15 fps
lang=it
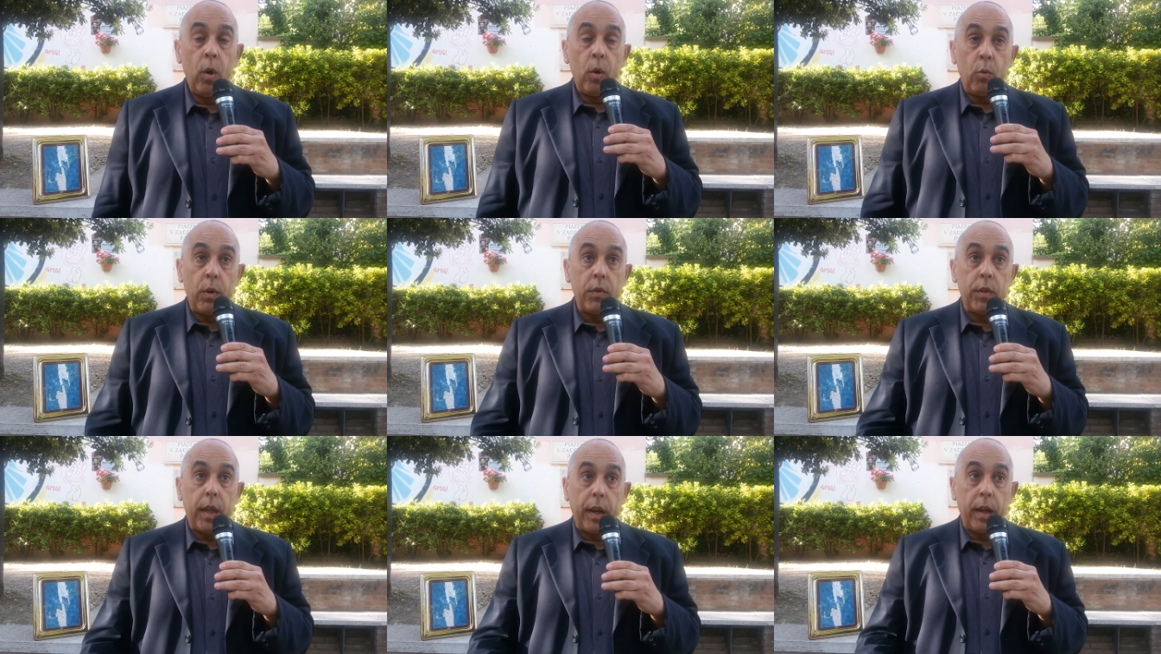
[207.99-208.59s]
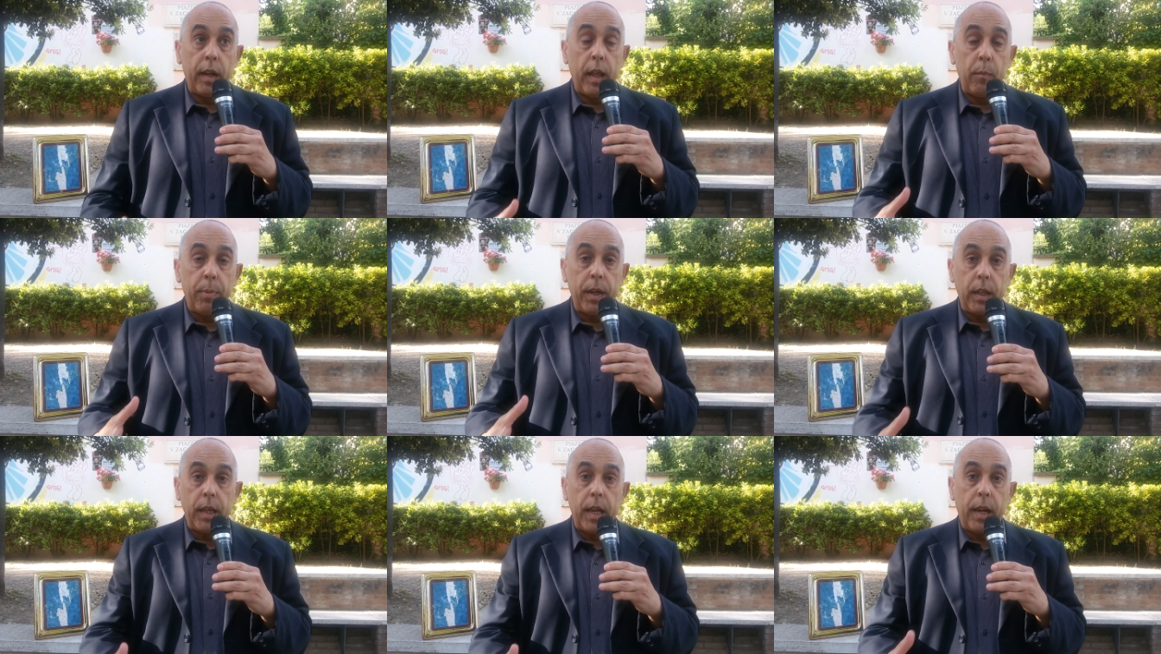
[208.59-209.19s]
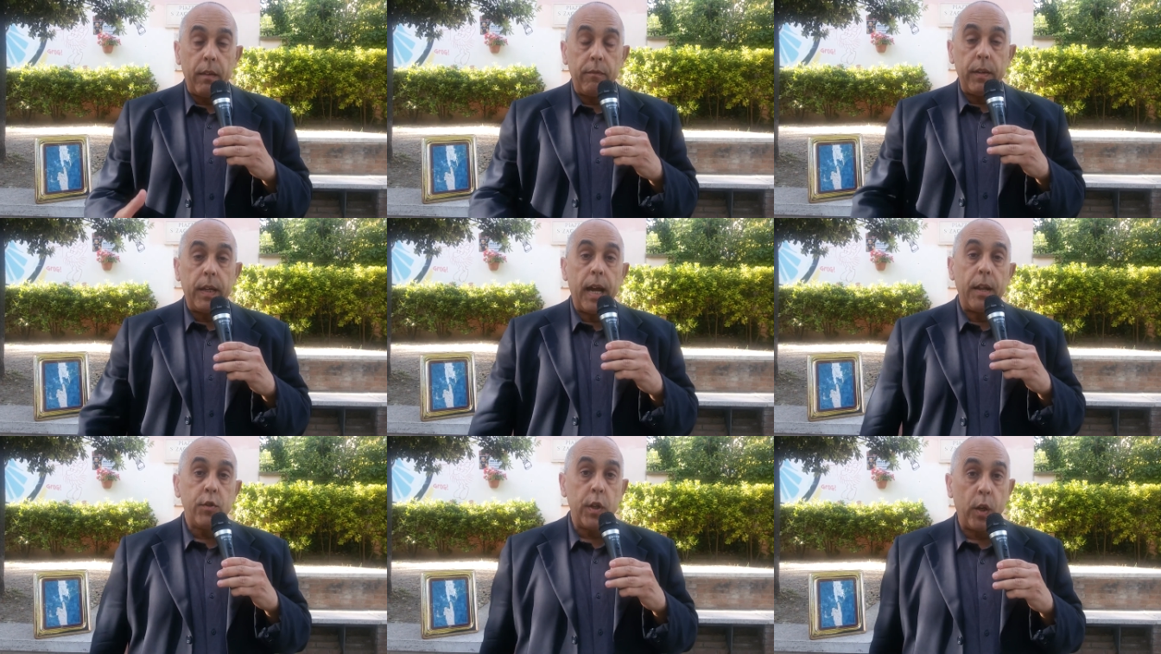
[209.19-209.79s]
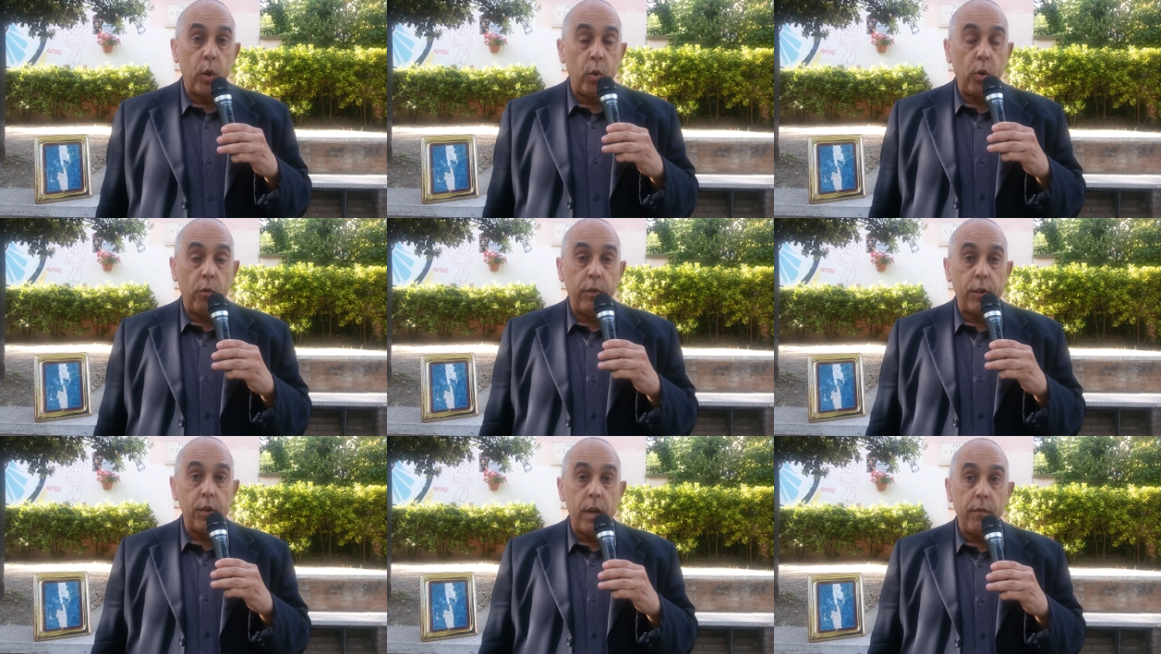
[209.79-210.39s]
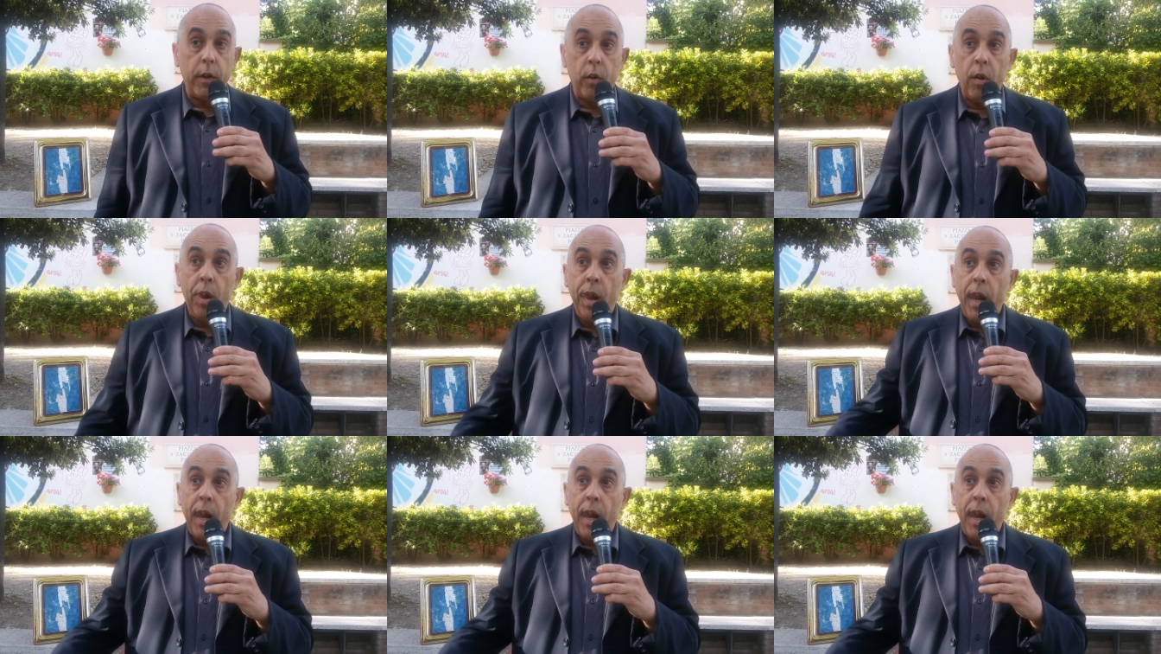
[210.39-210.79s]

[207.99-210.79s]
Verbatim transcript: questa era la preghiera efficace che loro facevano,